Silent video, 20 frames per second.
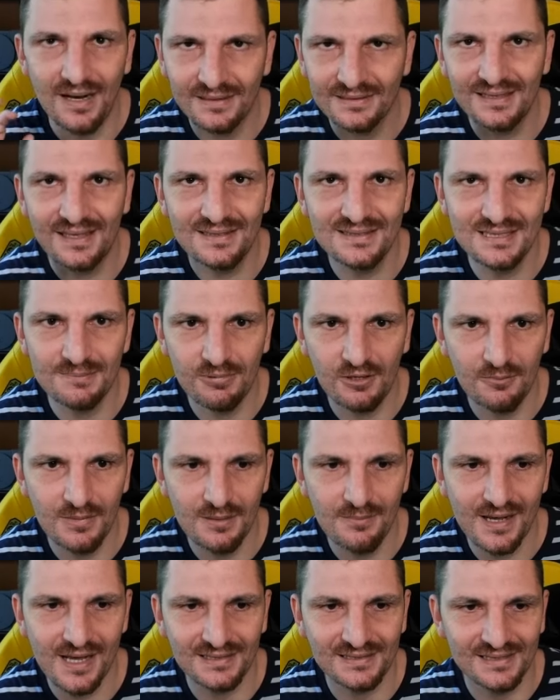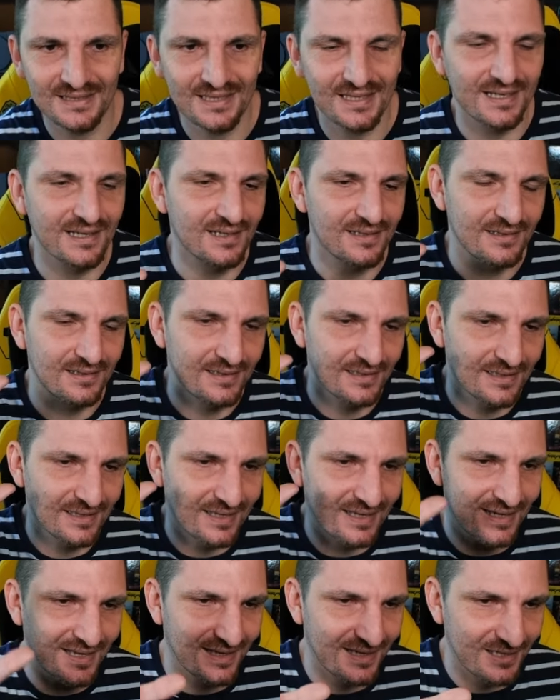la terza problematica
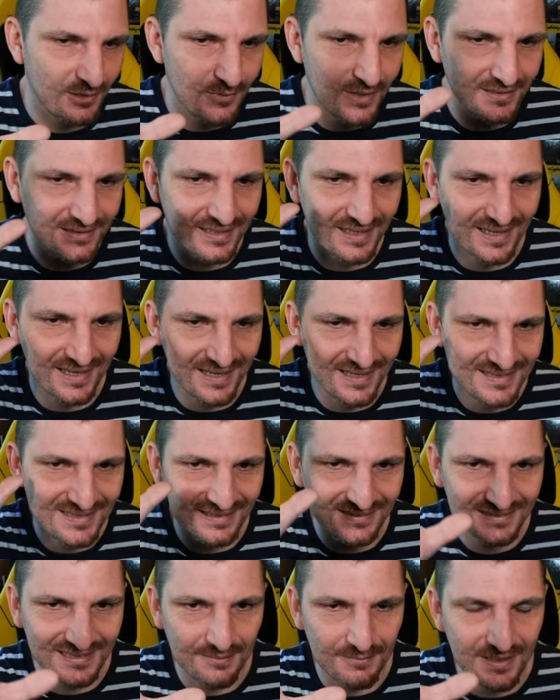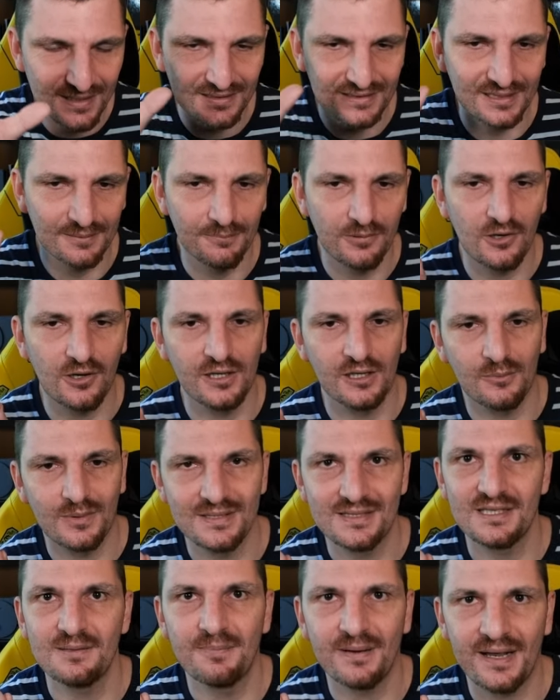che riguarda esattamente poi
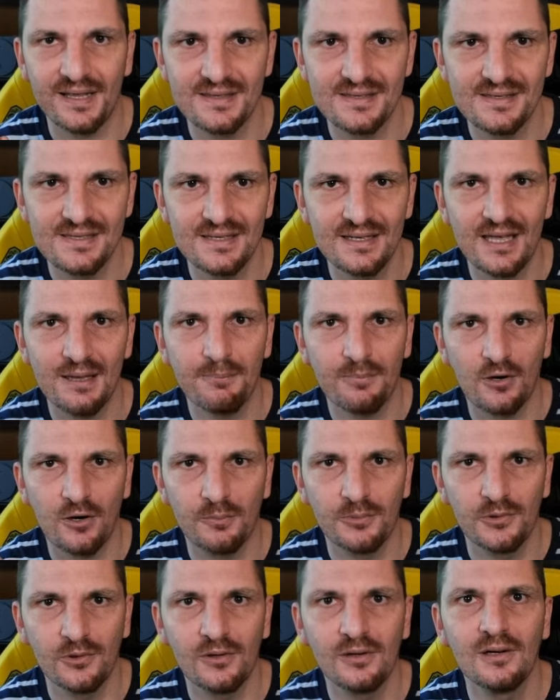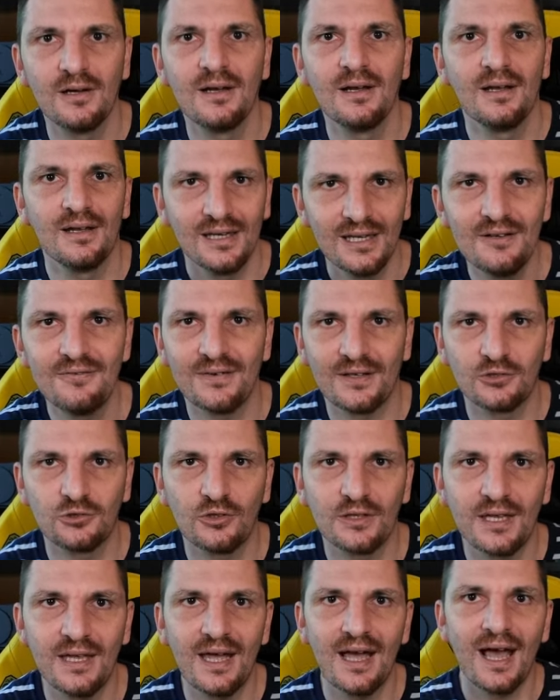questi prezzi è proprio il
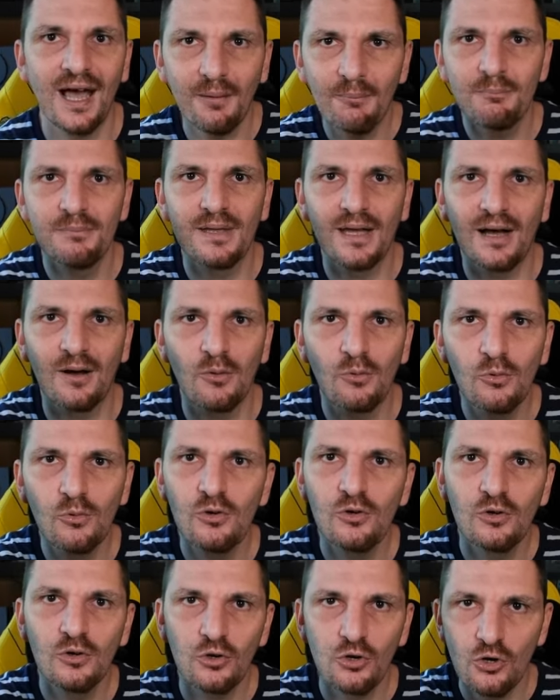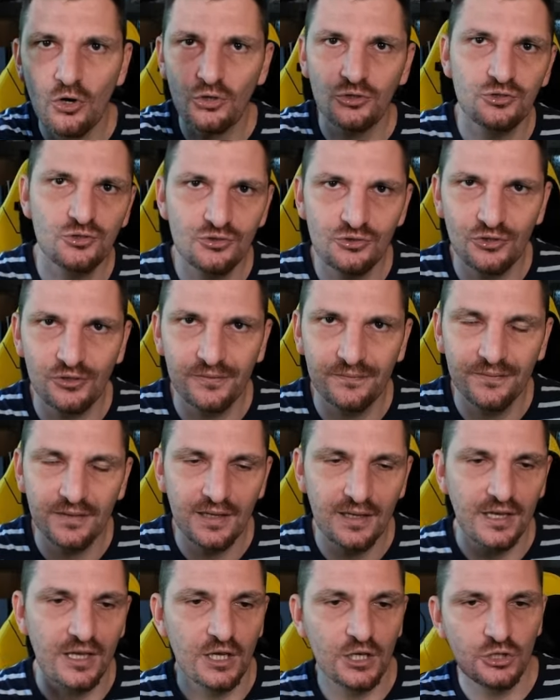fatto che abbia un costo,
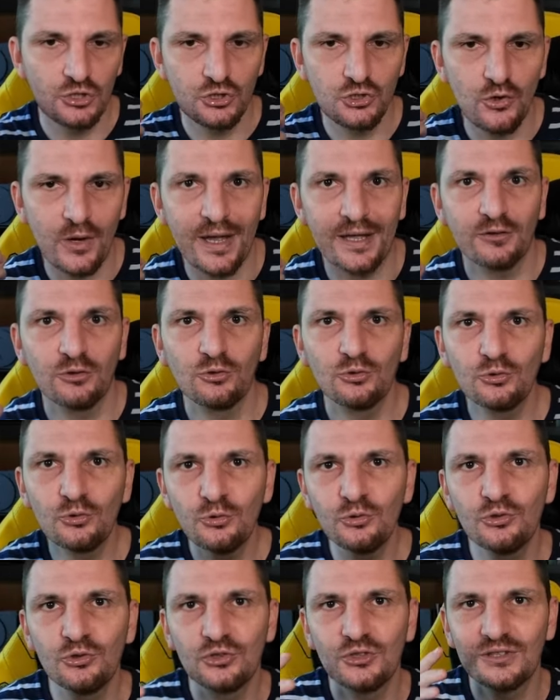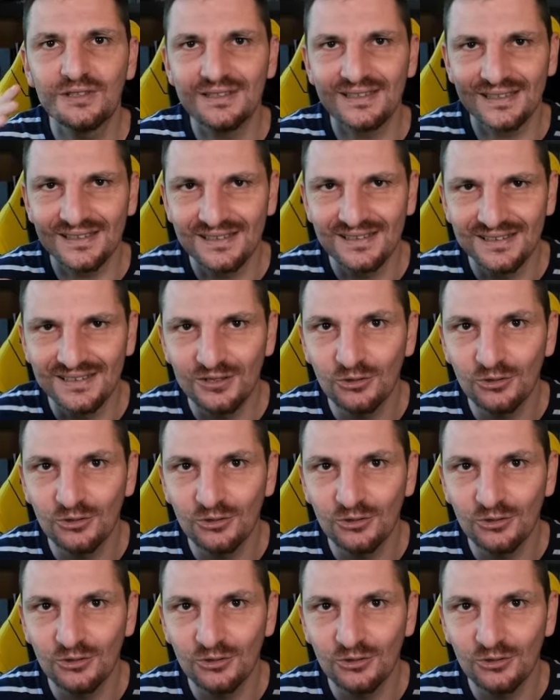cioè tutti,